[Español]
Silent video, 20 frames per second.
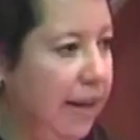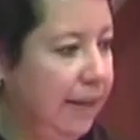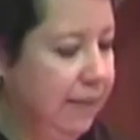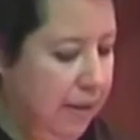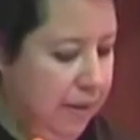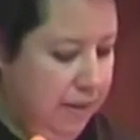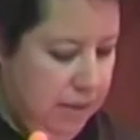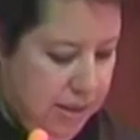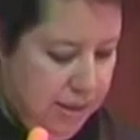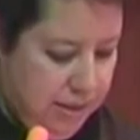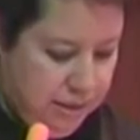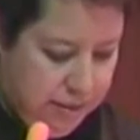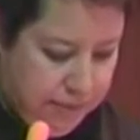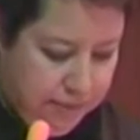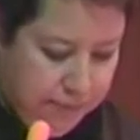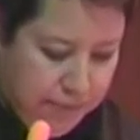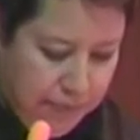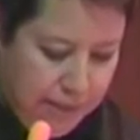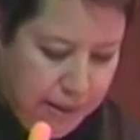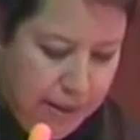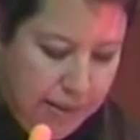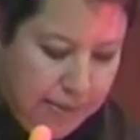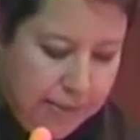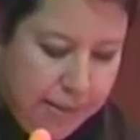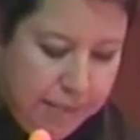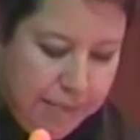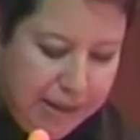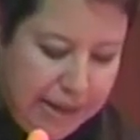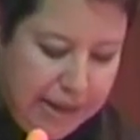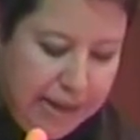atender
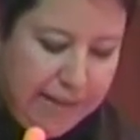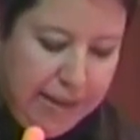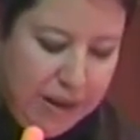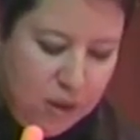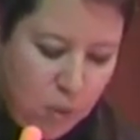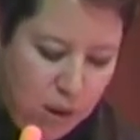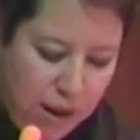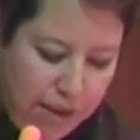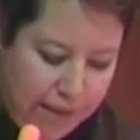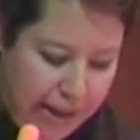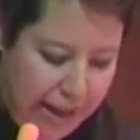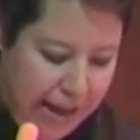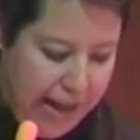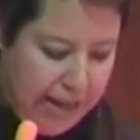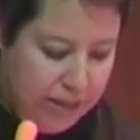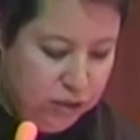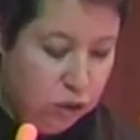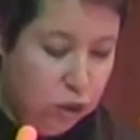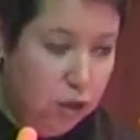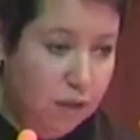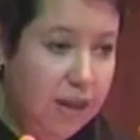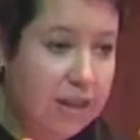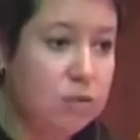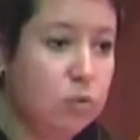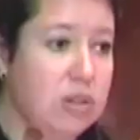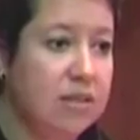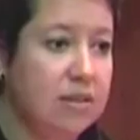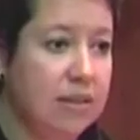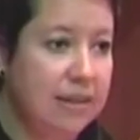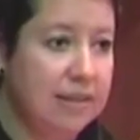de manera adecuada a todas
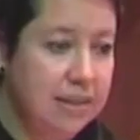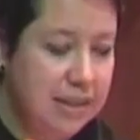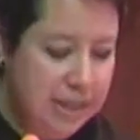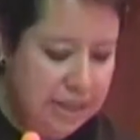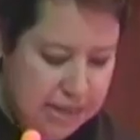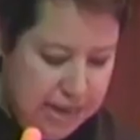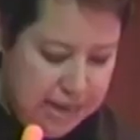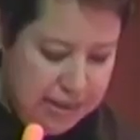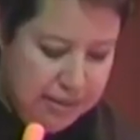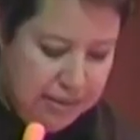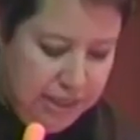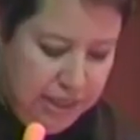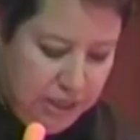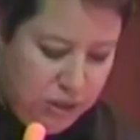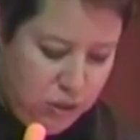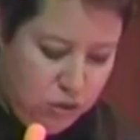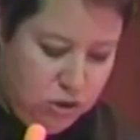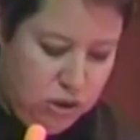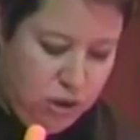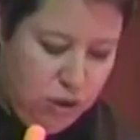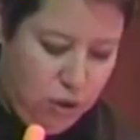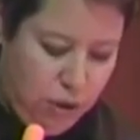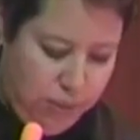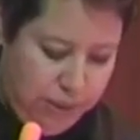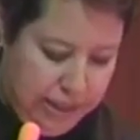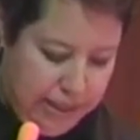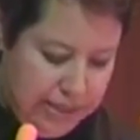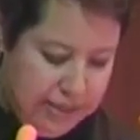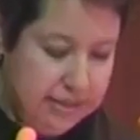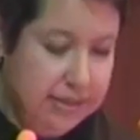nuestras niñas, niños y
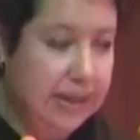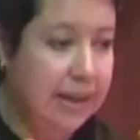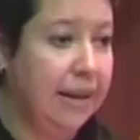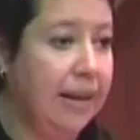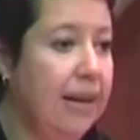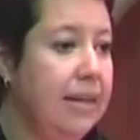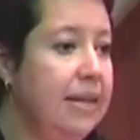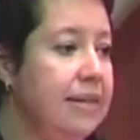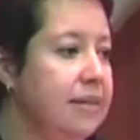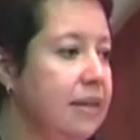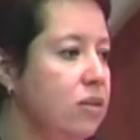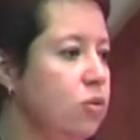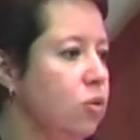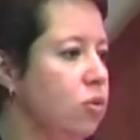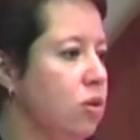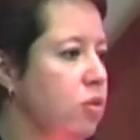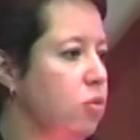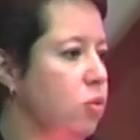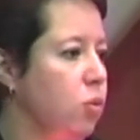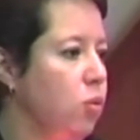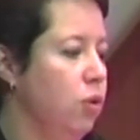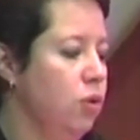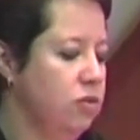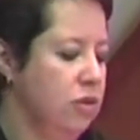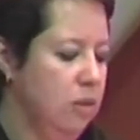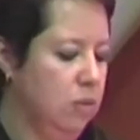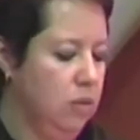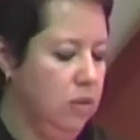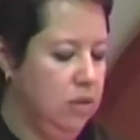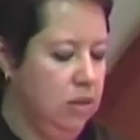jóvenes que realizan sus
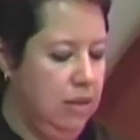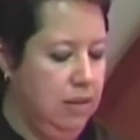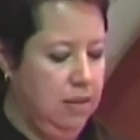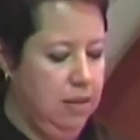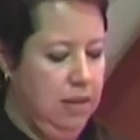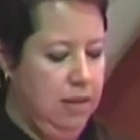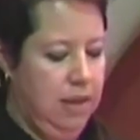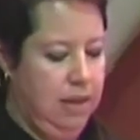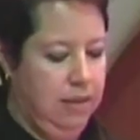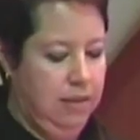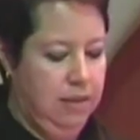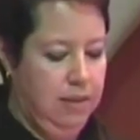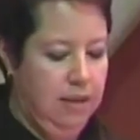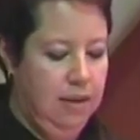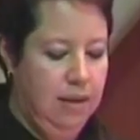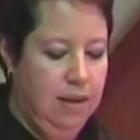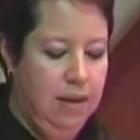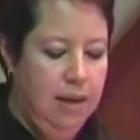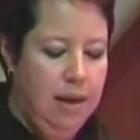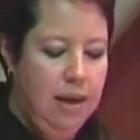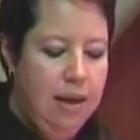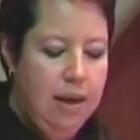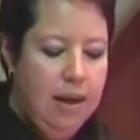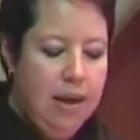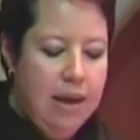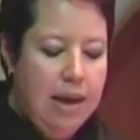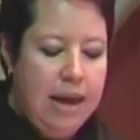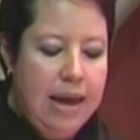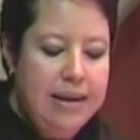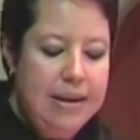estudios en nuestra entidad.
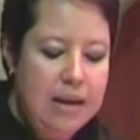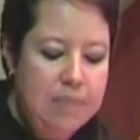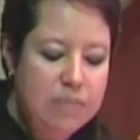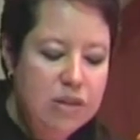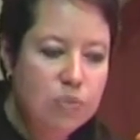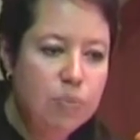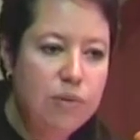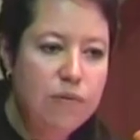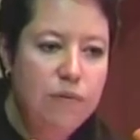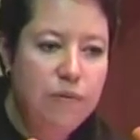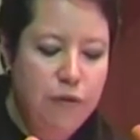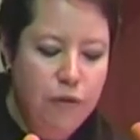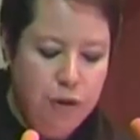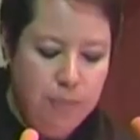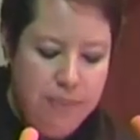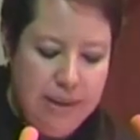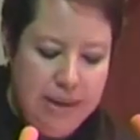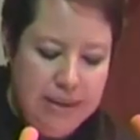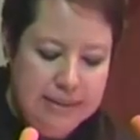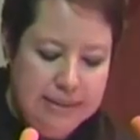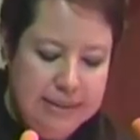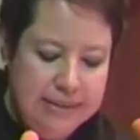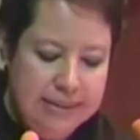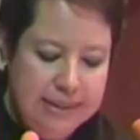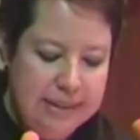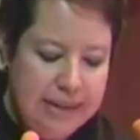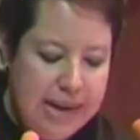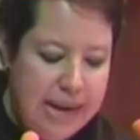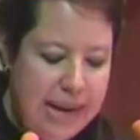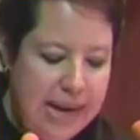En el mismo informe se
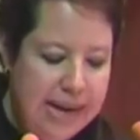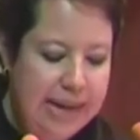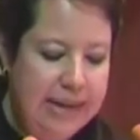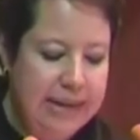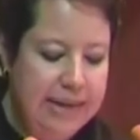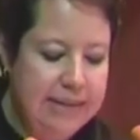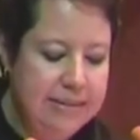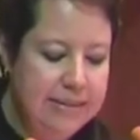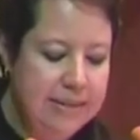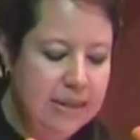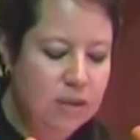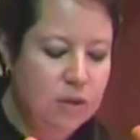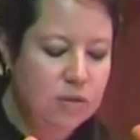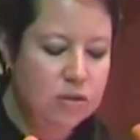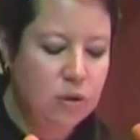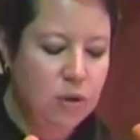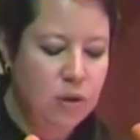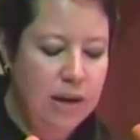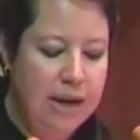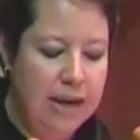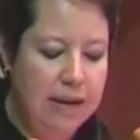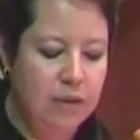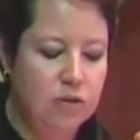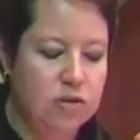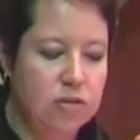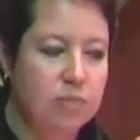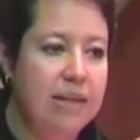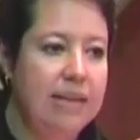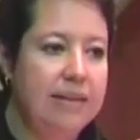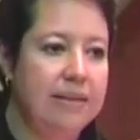señala que en el ciclo escolar
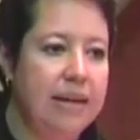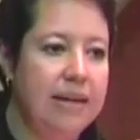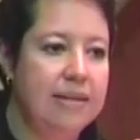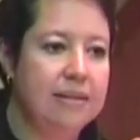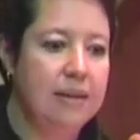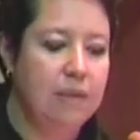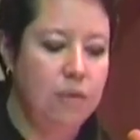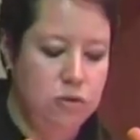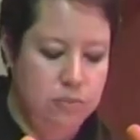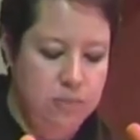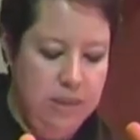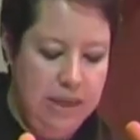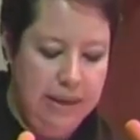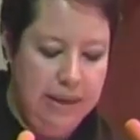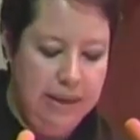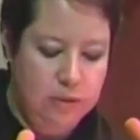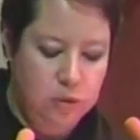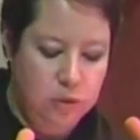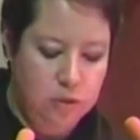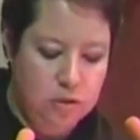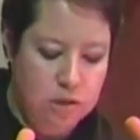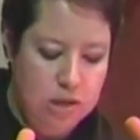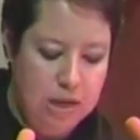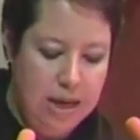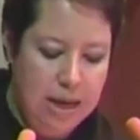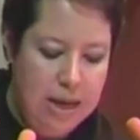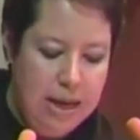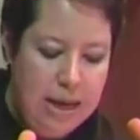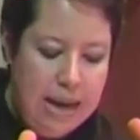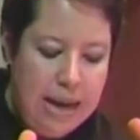
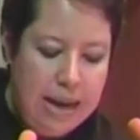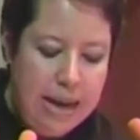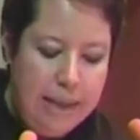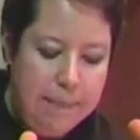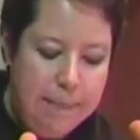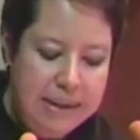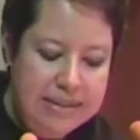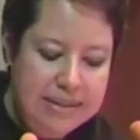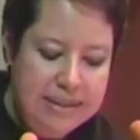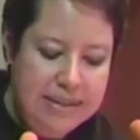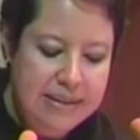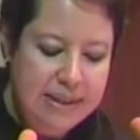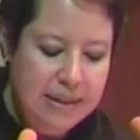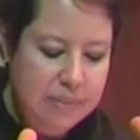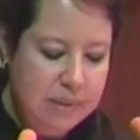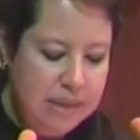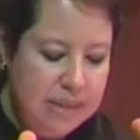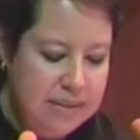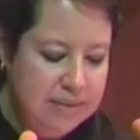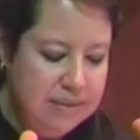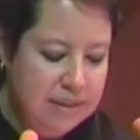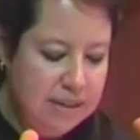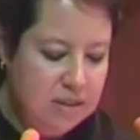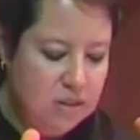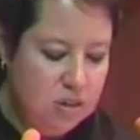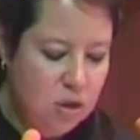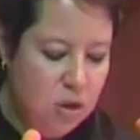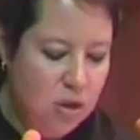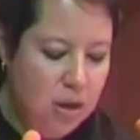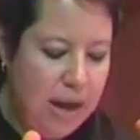2013-2014, la presente
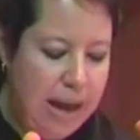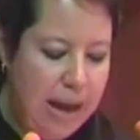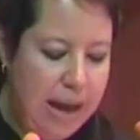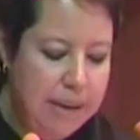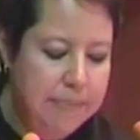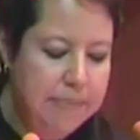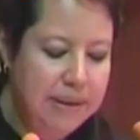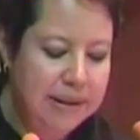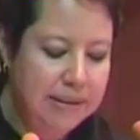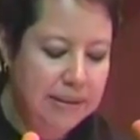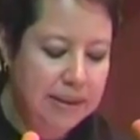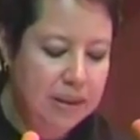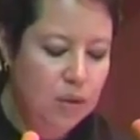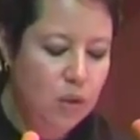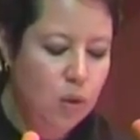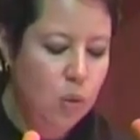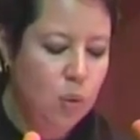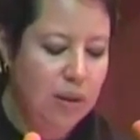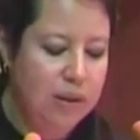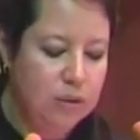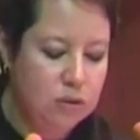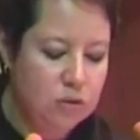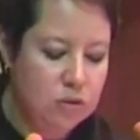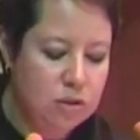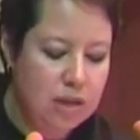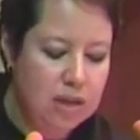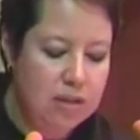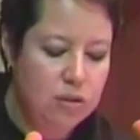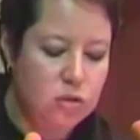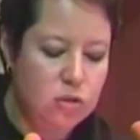administración ha invertido
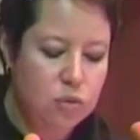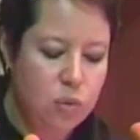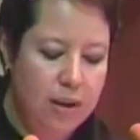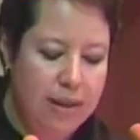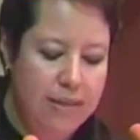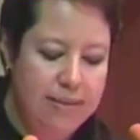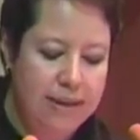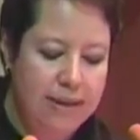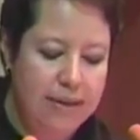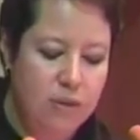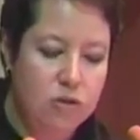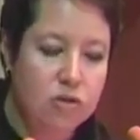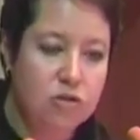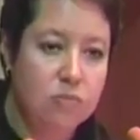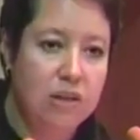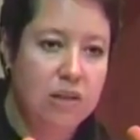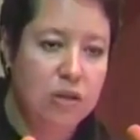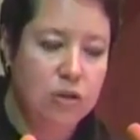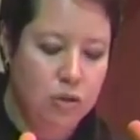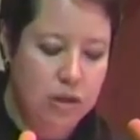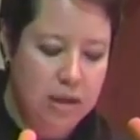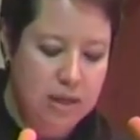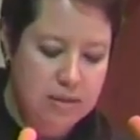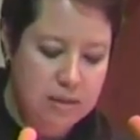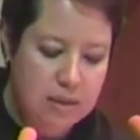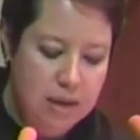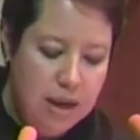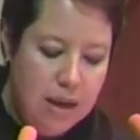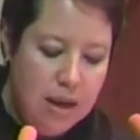442 millones